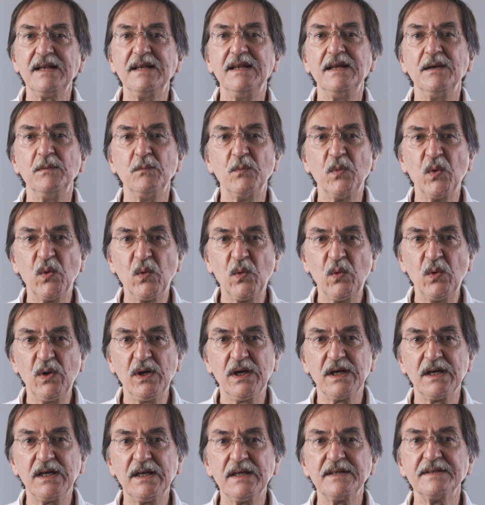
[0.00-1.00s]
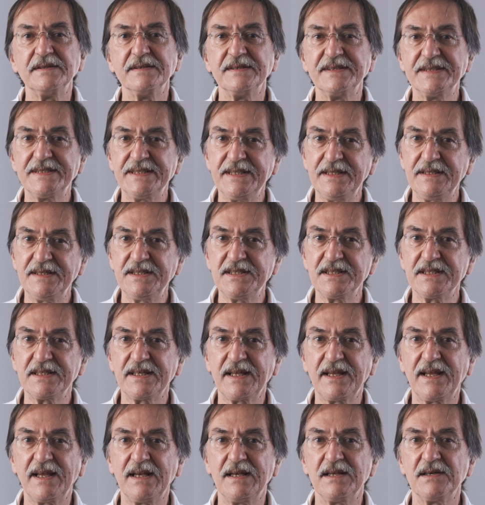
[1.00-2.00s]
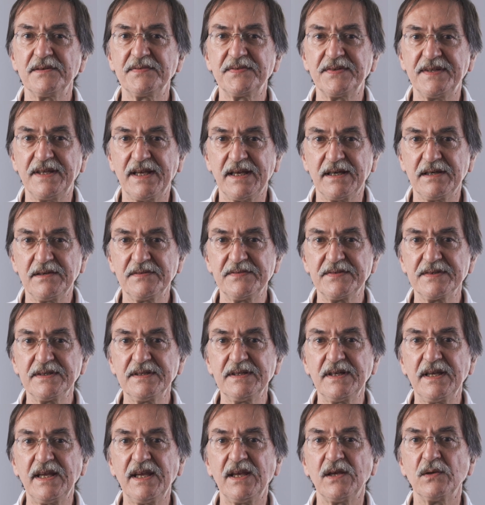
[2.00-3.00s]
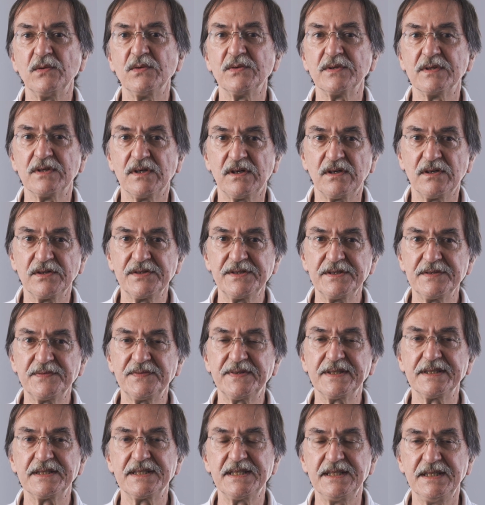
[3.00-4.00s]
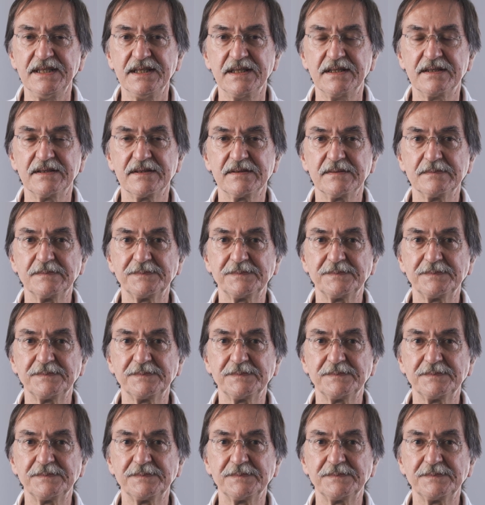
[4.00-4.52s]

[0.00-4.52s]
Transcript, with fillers: les maux de tête et la fièvre et une grande fatigue.